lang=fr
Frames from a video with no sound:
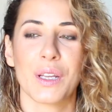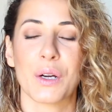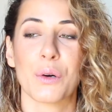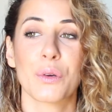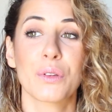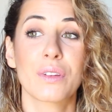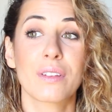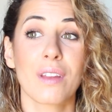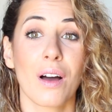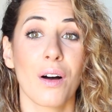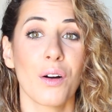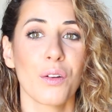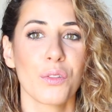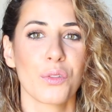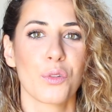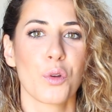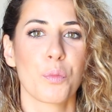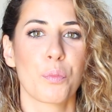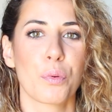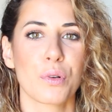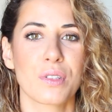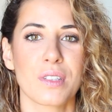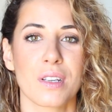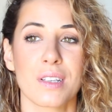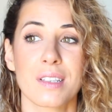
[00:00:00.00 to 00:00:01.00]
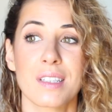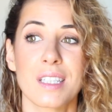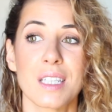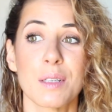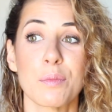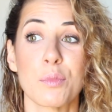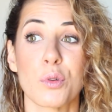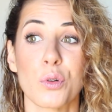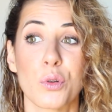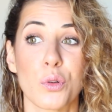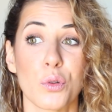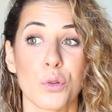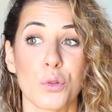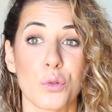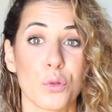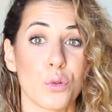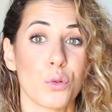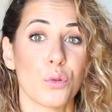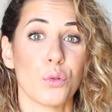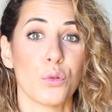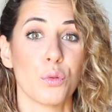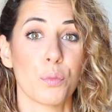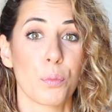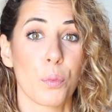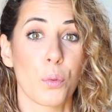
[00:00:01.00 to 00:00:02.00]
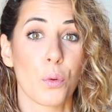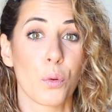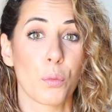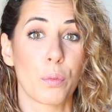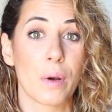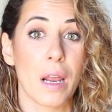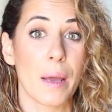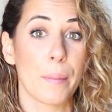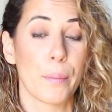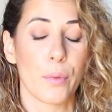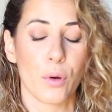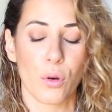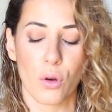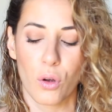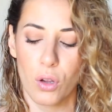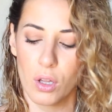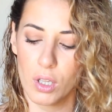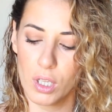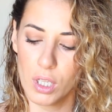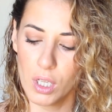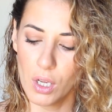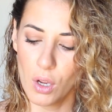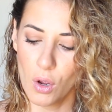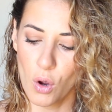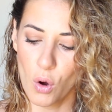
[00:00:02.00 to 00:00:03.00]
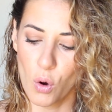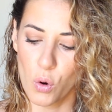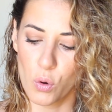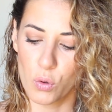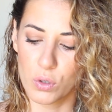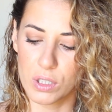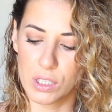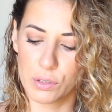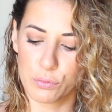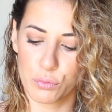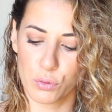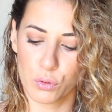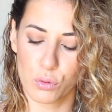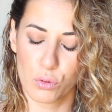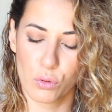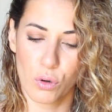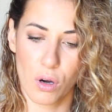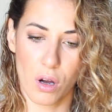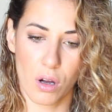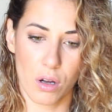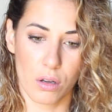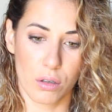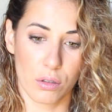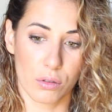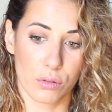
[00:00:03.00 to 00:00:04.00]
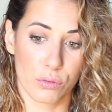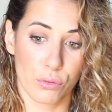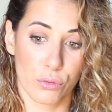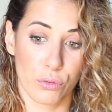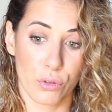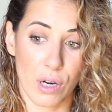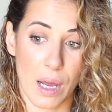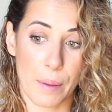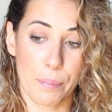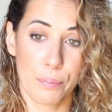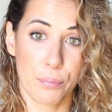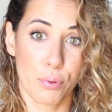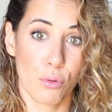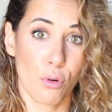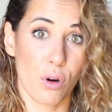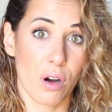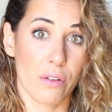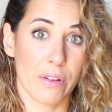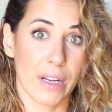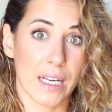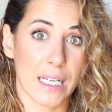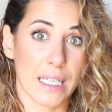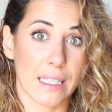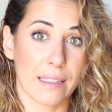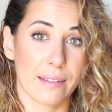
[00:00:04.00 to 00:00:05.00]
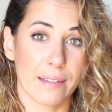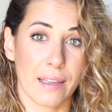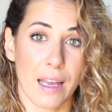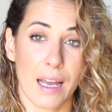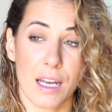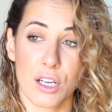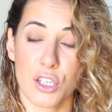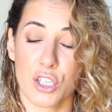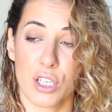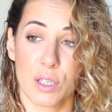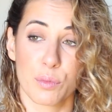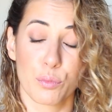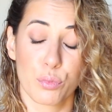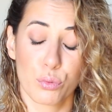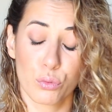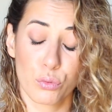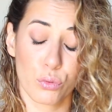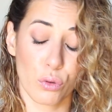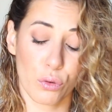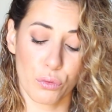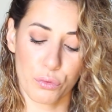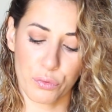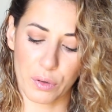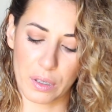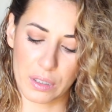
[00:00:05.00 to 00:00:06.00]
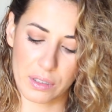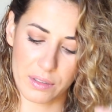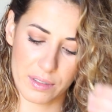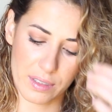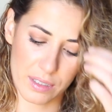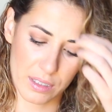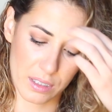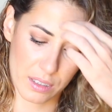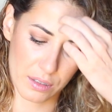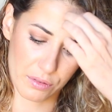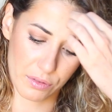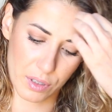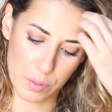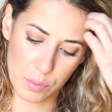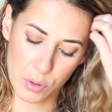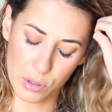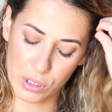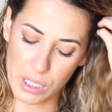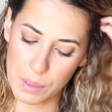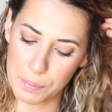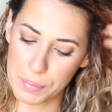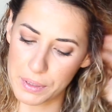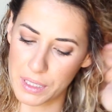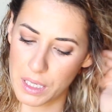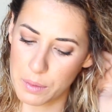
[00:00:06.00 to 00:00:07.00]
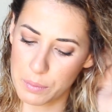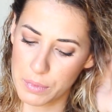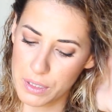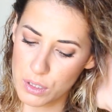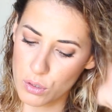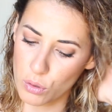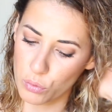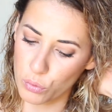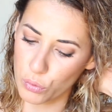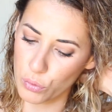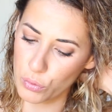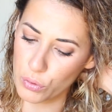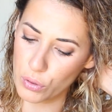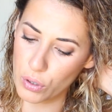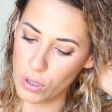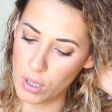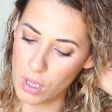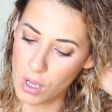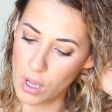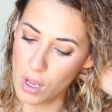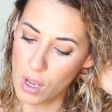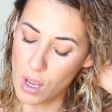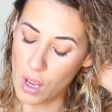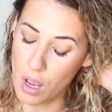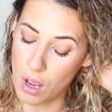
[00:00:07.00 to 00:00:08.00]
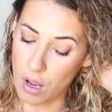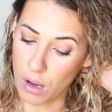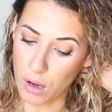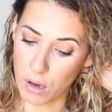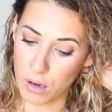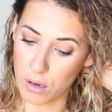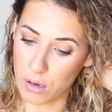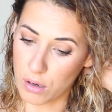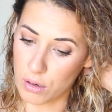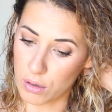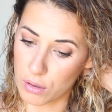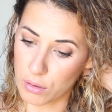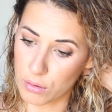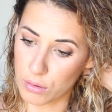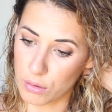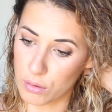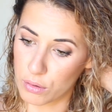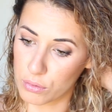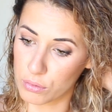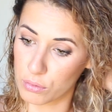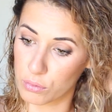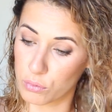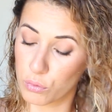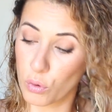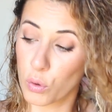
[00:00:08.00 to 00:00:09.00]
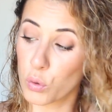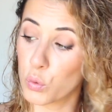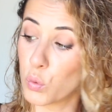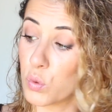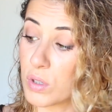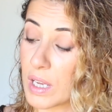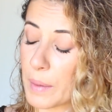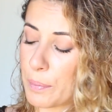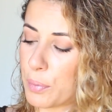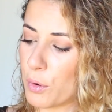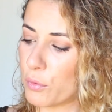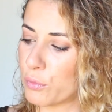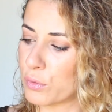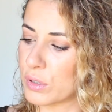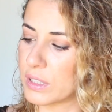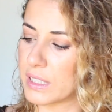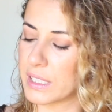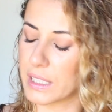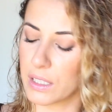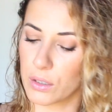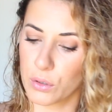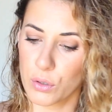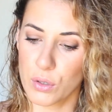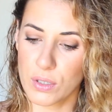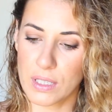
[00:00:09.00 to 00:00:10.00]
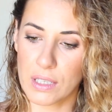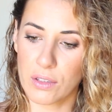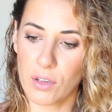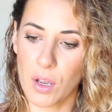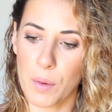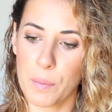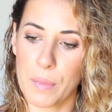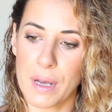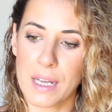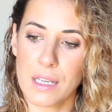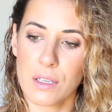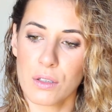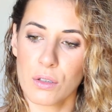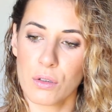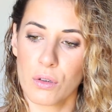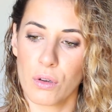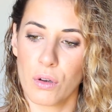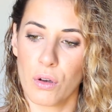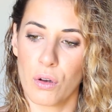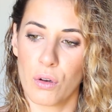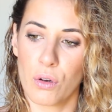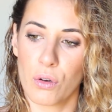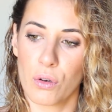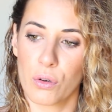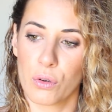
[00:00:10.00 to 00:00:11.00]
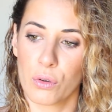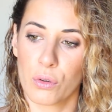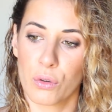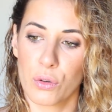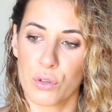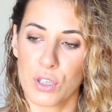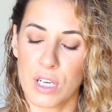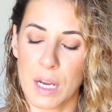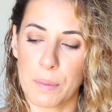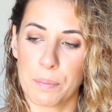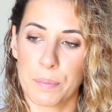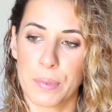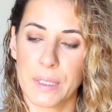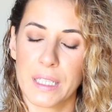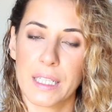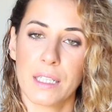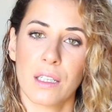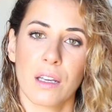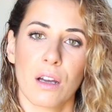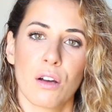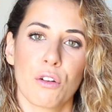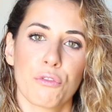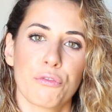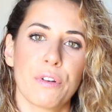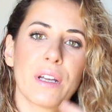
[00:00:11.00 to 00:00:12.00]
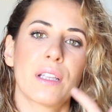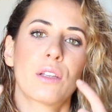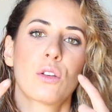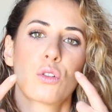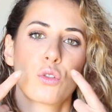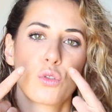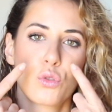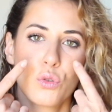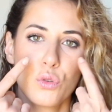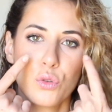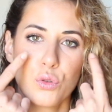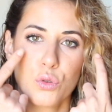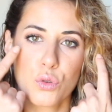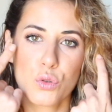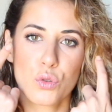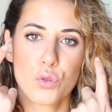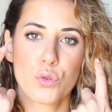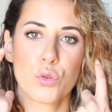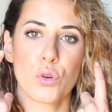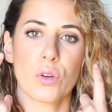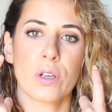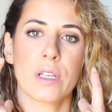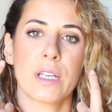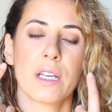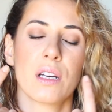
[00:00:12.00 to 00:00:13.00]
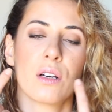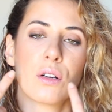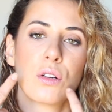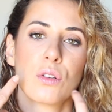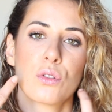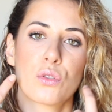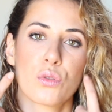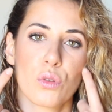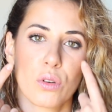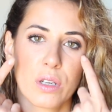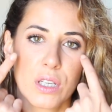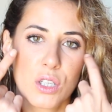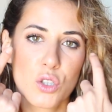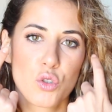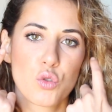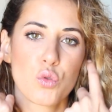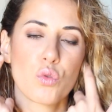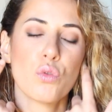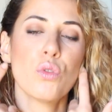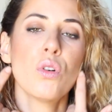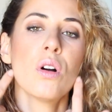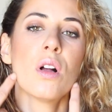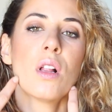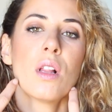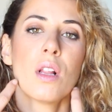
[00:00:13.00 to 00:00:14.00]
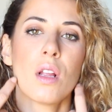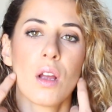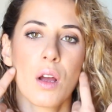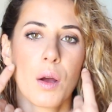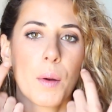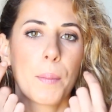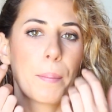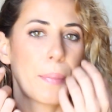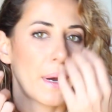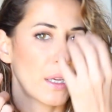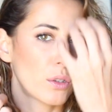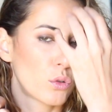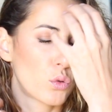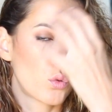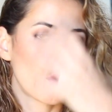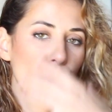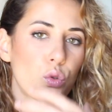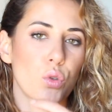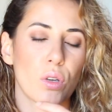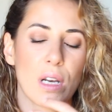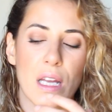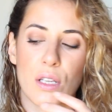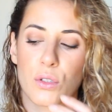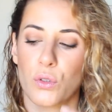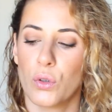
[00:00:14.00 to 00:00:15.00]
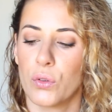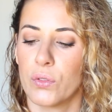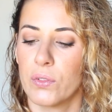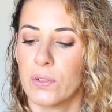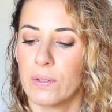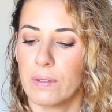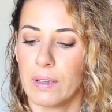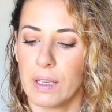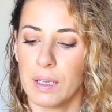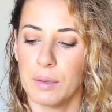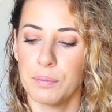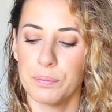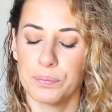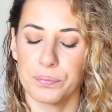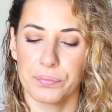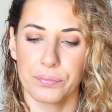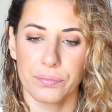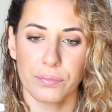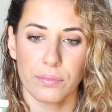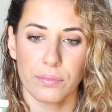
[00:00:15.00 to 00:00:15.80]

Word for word: on est autant de peau sensible que de problèmes au niveau euh, de la peau avec les taches, les boutons, enfin c'est vraiment une épidémie ce truc. Euh, donc tout ça pour vous dire que c'est un masque euh, que j'applique en fait juste sur les, sur les joues, pas du tout sur la zone T.